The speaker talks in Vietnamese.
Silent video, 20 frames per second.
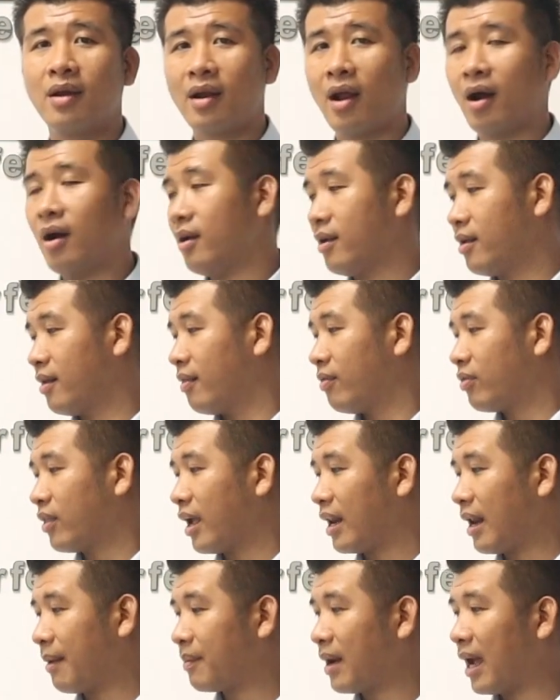Đó,
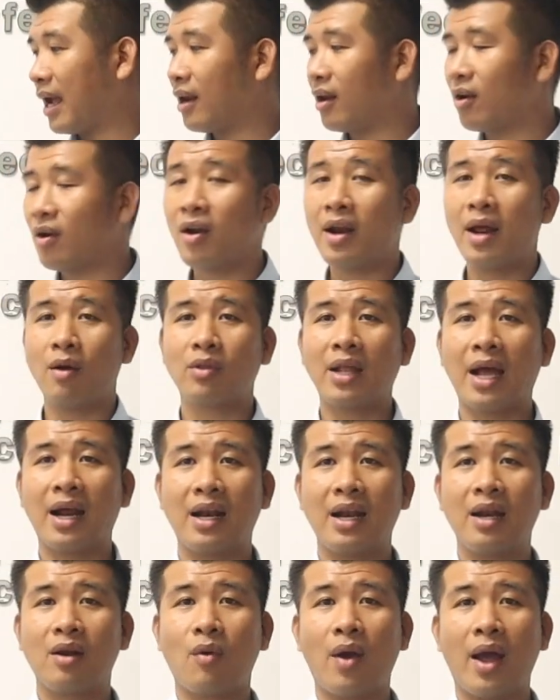thì năm nay nó nó đều
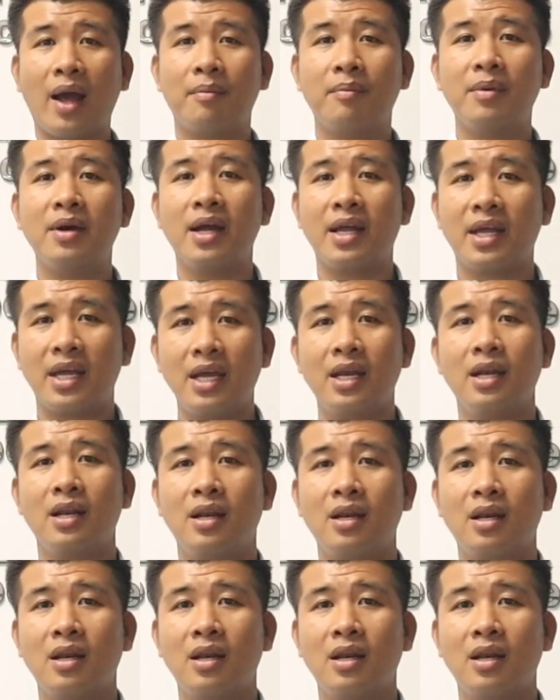tăng lên khoảng mười nghìn.